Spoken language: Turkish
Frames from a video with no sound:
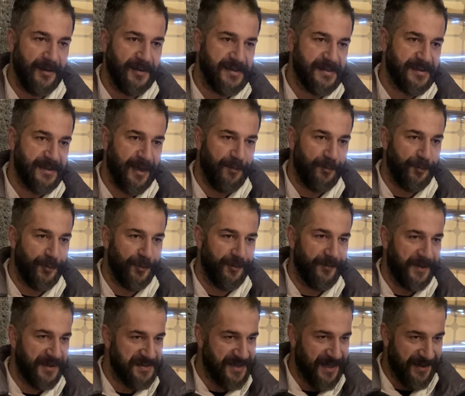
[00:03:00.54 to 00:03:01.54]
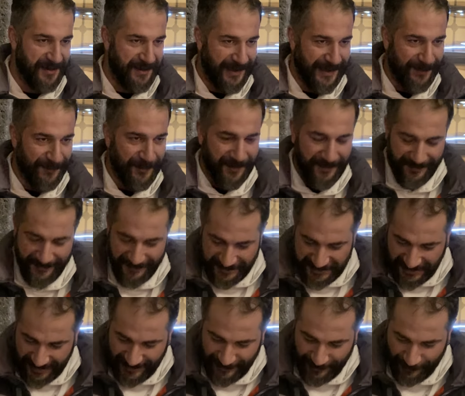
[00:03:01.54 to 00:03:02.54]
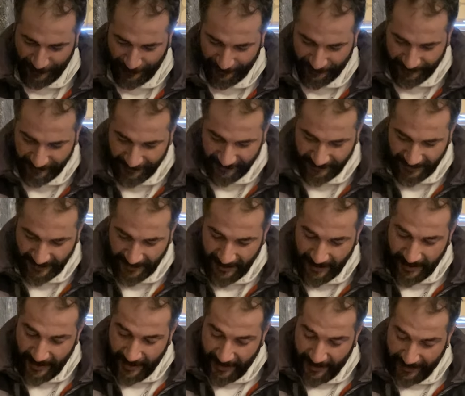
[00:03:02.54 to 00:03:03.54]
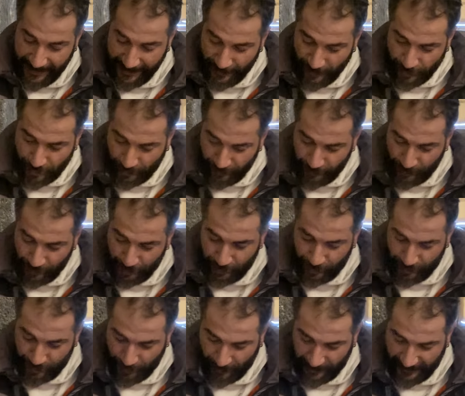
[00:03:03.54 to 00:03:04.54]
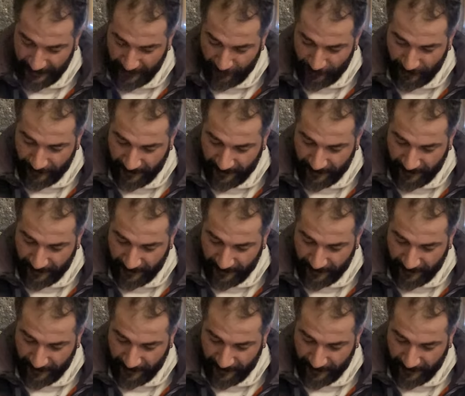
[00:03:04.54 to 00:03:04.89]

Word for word: İstanbul vesaire gibi şeyler oldu. En sonunda şu söyleniyor